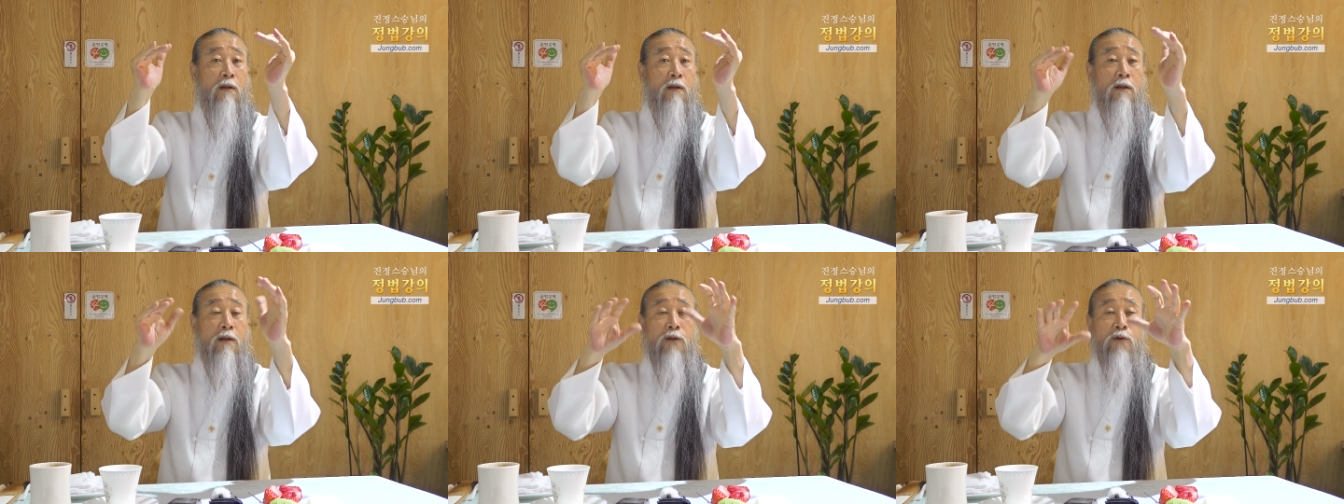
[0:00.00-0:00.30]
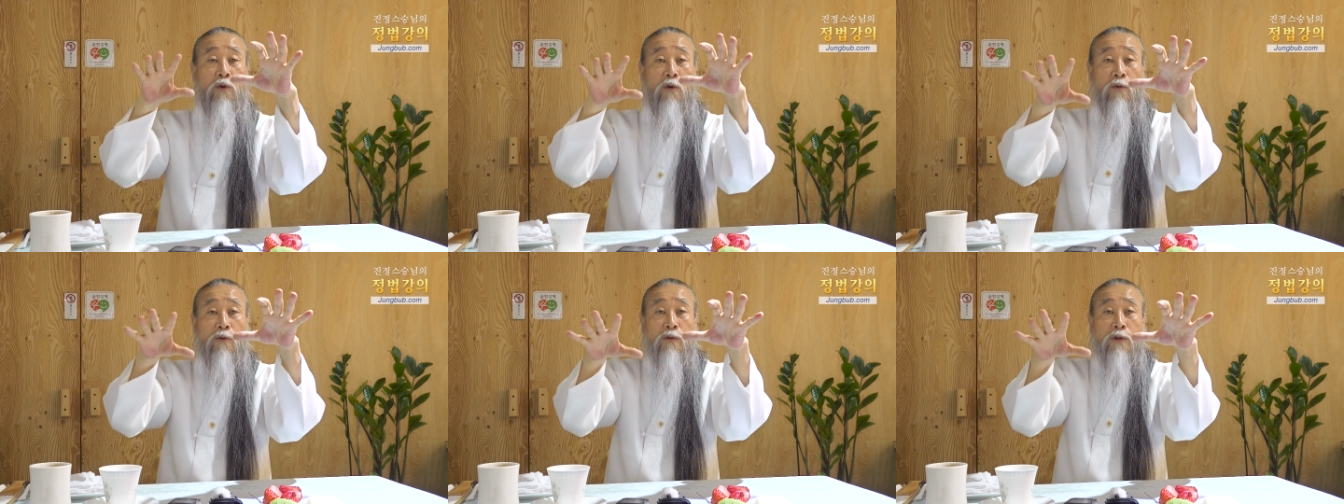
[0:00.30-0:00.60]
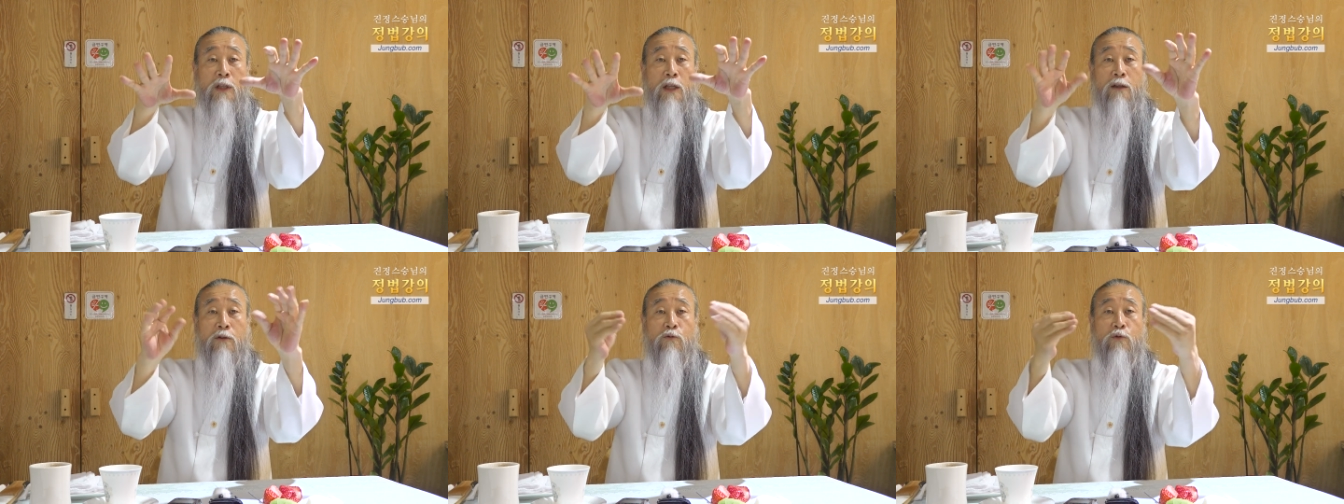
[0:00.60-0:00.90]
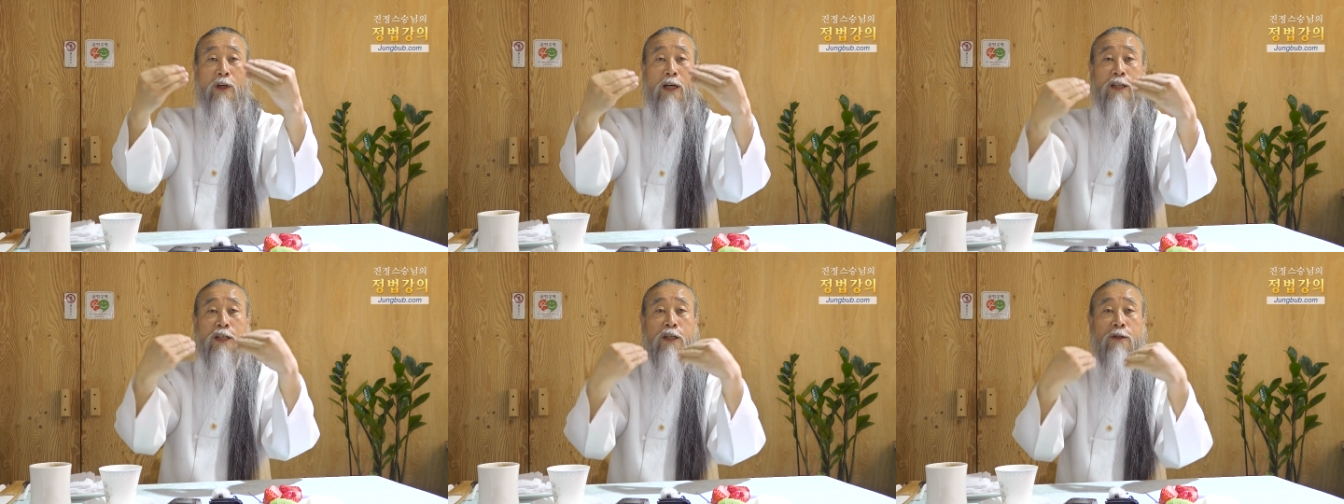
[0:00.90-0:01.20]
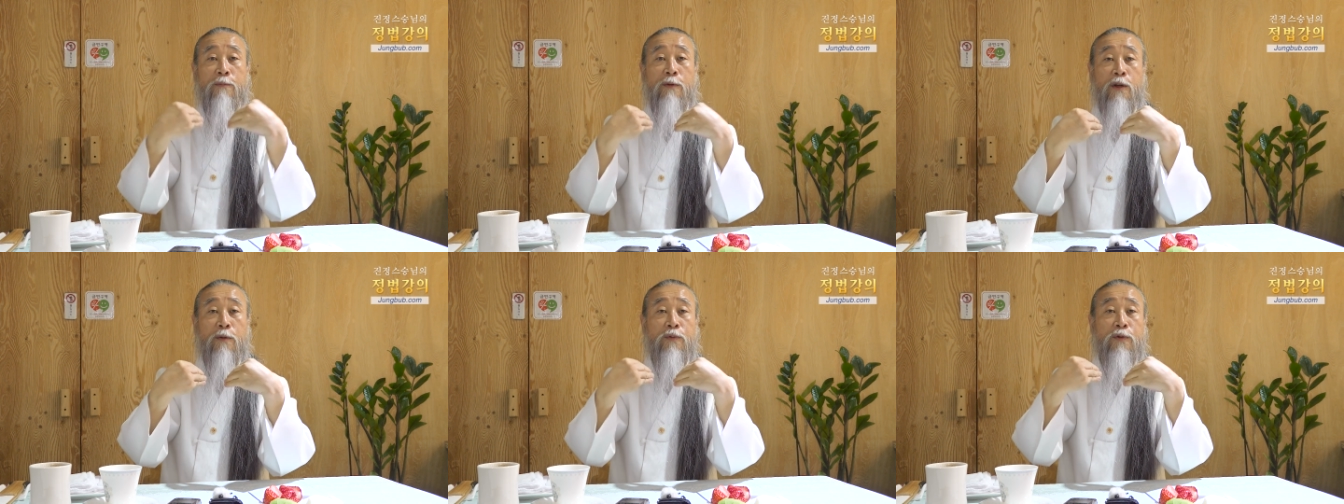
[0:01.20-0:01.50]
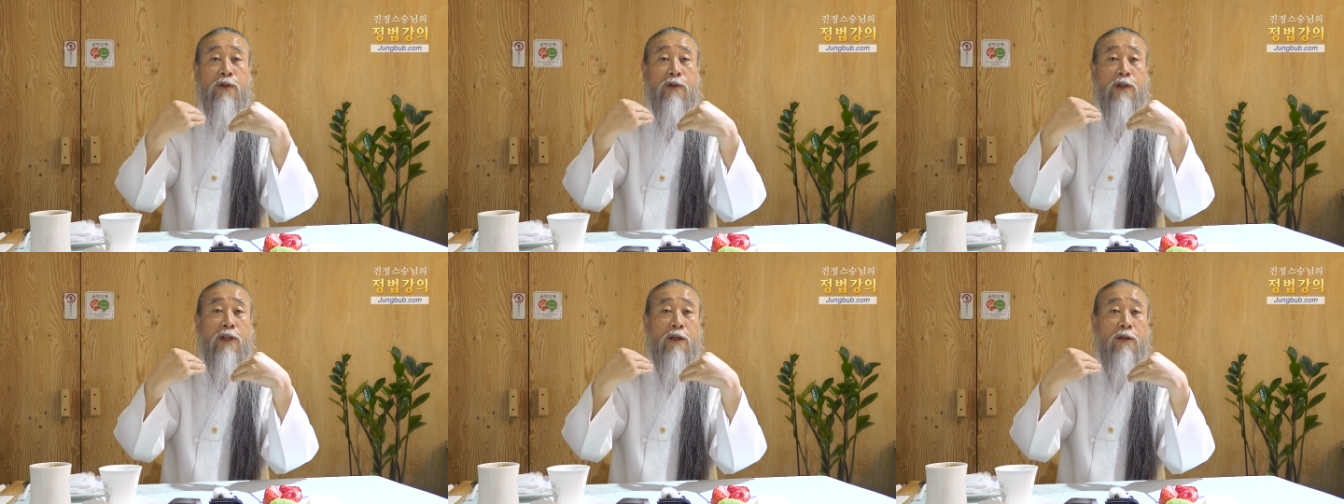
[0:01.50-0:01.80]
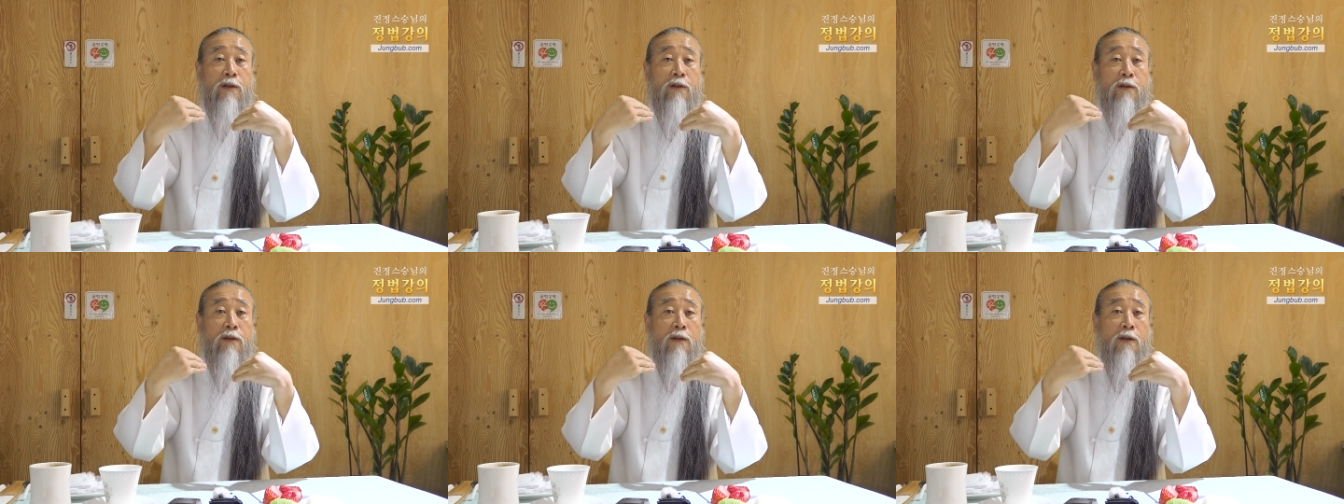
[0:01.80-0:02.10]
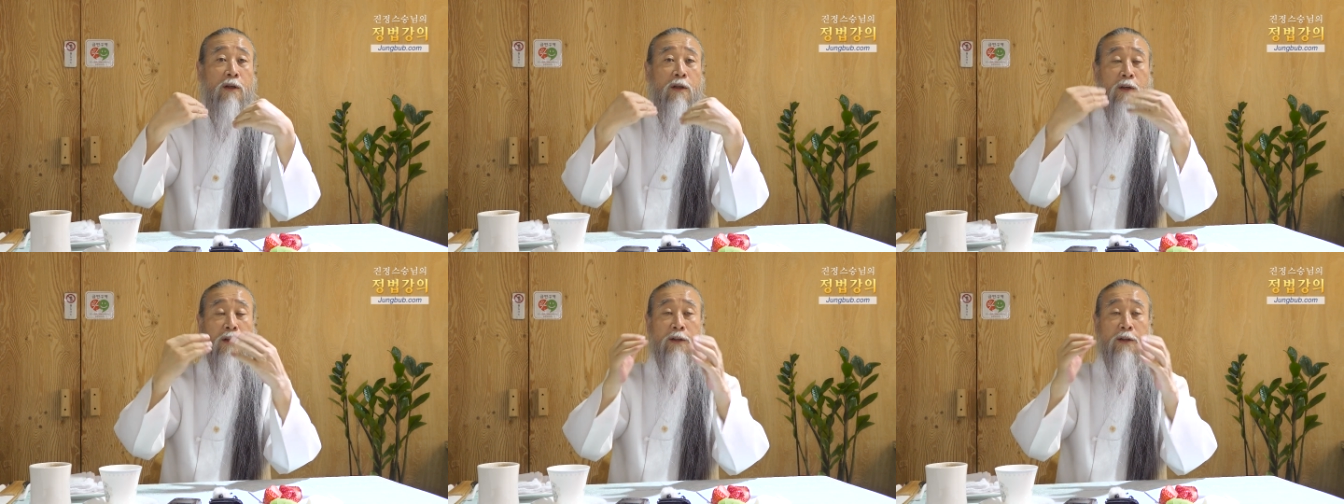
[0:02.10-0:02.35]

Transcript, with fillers: 그 요럴 때는 우리가 힘이 없을 때는